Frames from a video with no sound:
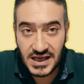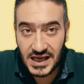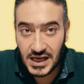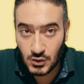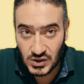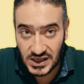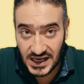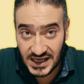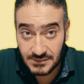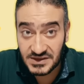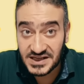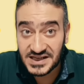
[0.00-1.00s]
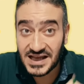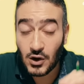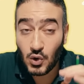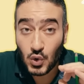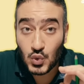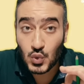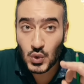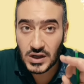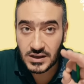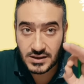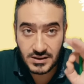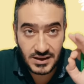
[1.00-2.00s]
حول العالم لأنها
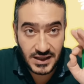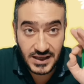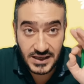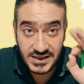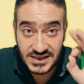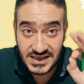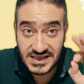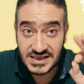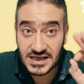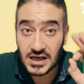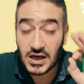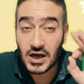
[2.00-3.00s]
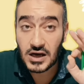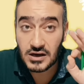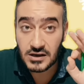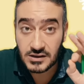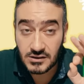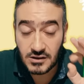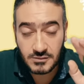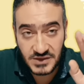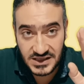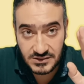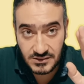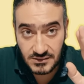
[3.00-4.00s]
قوة خارجية خارقة من
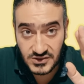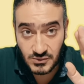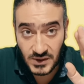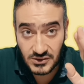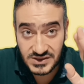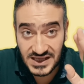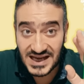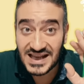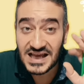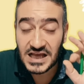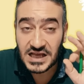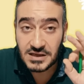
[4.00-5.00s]
عند الله سبحانه وتعالى